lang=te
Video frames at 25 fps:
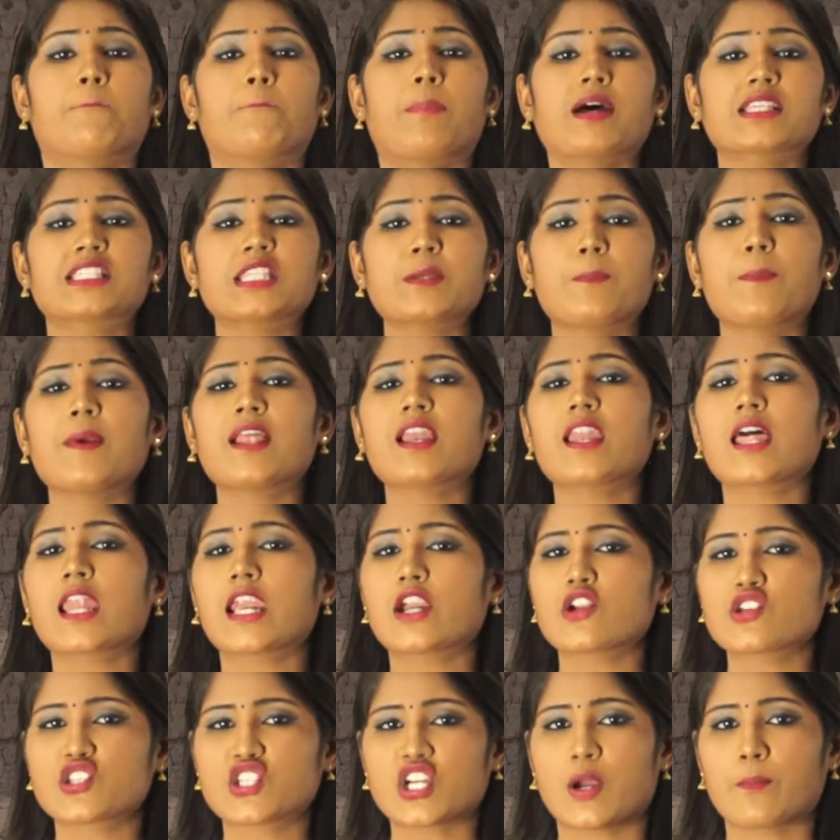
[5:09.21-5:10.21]

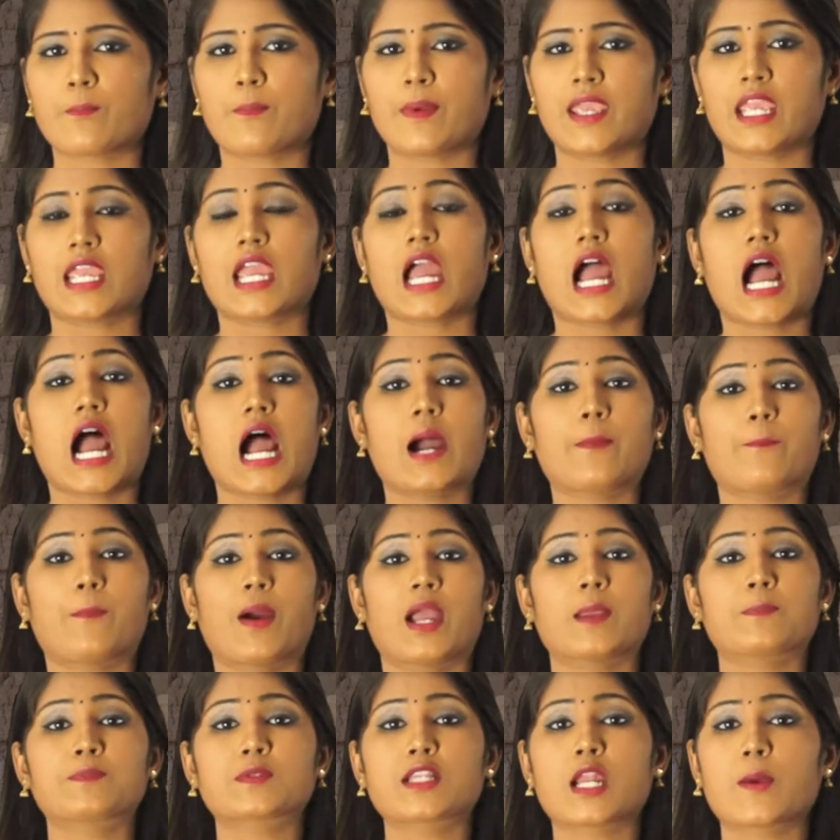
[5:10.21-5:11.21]
పసిపిల్లలను చంపి ఆ
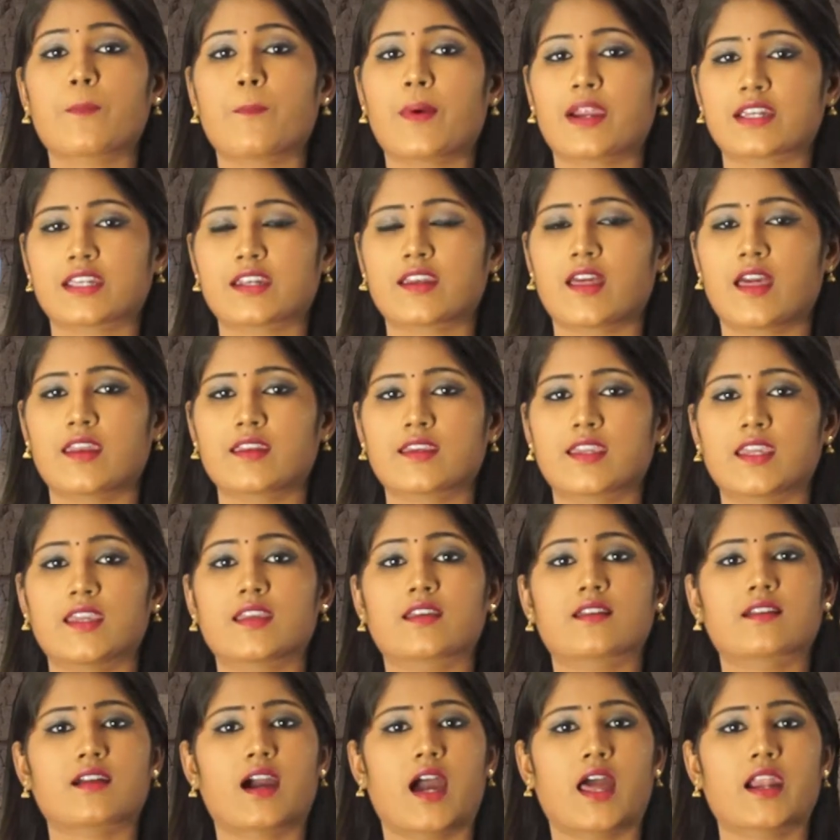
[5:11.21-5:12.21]
పైప్స్ లో పెట్టడానికి
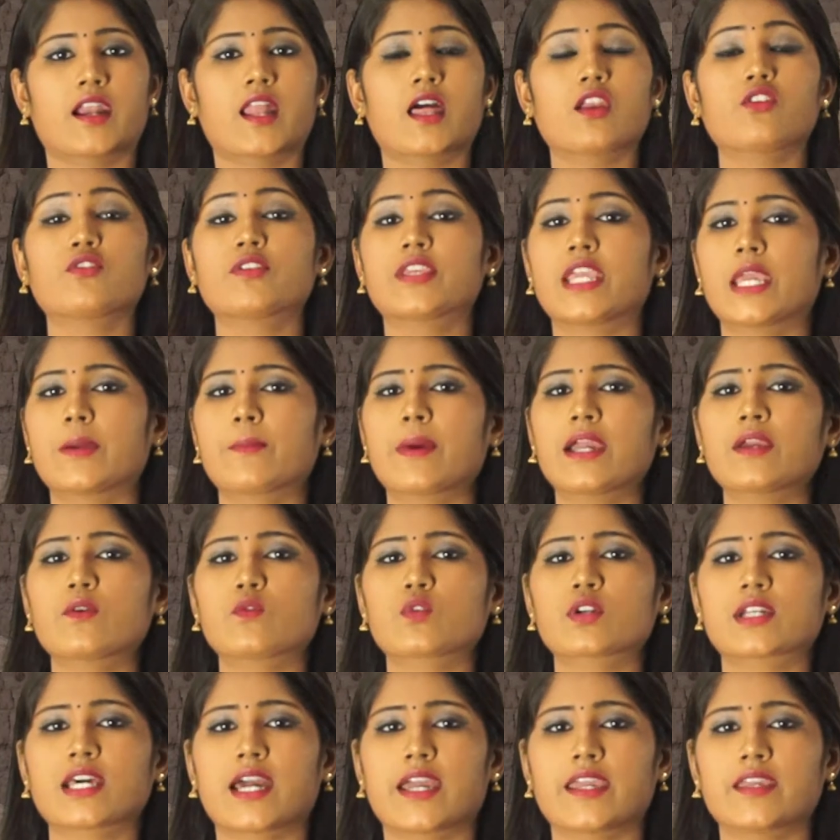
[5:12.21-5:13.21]
కారణాలు ఏమై
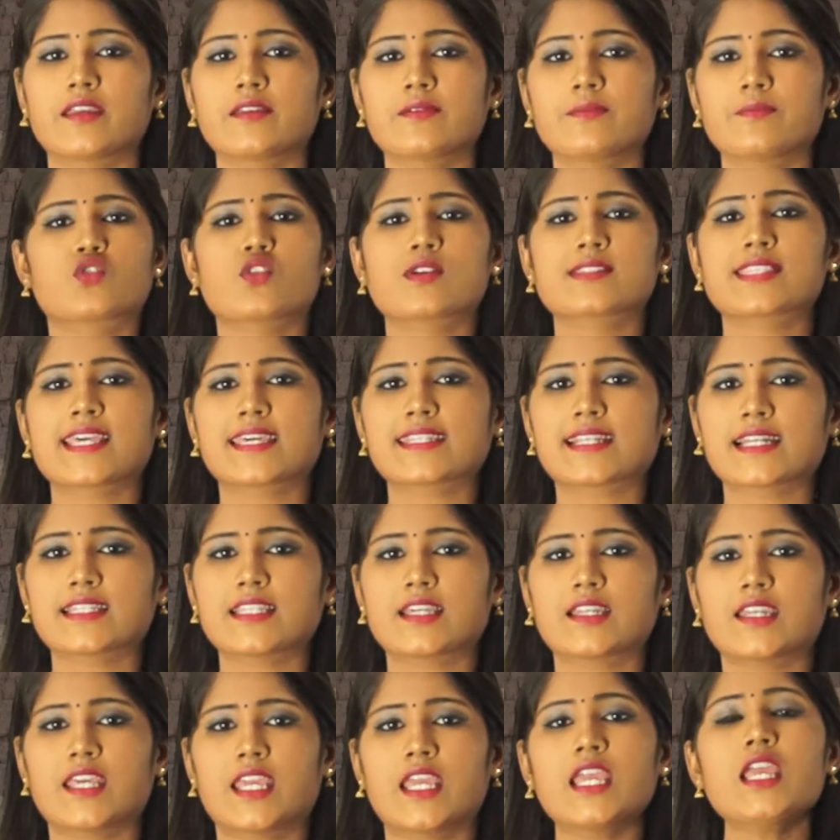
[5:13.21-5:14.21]
ఉంటాయి చూసారు
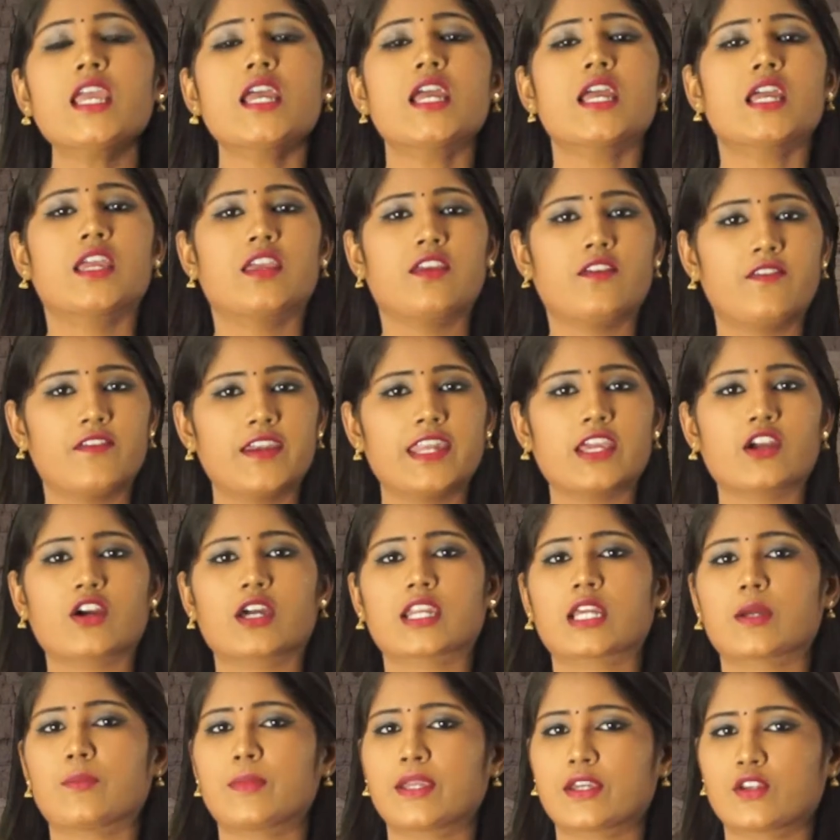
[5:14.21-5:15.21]
కదండి ఈ వీడియో
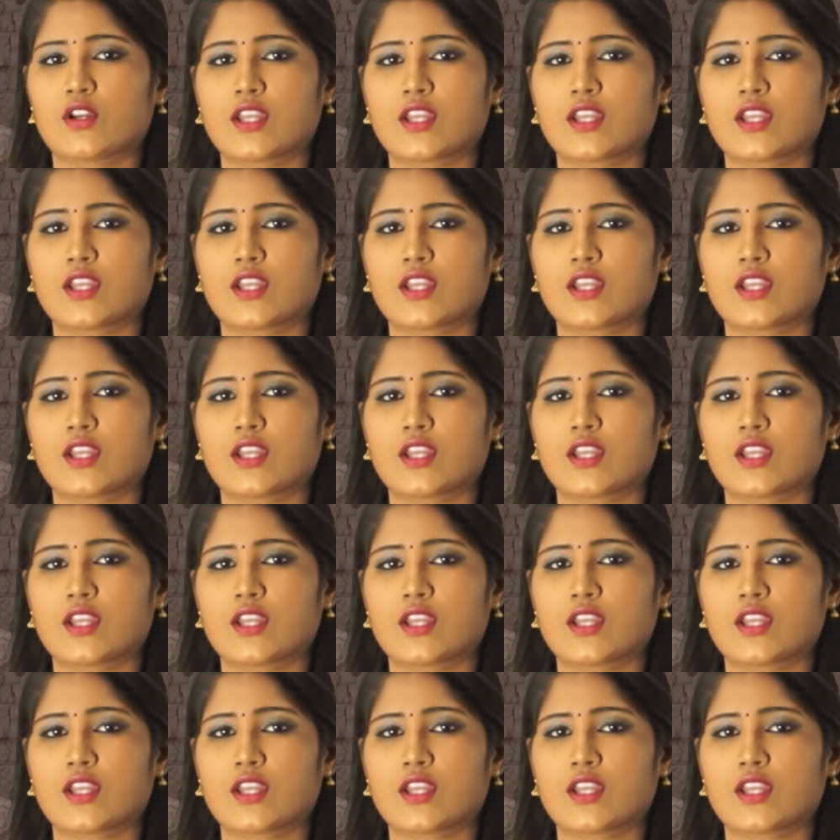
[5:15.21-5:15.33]
కనుక మీకు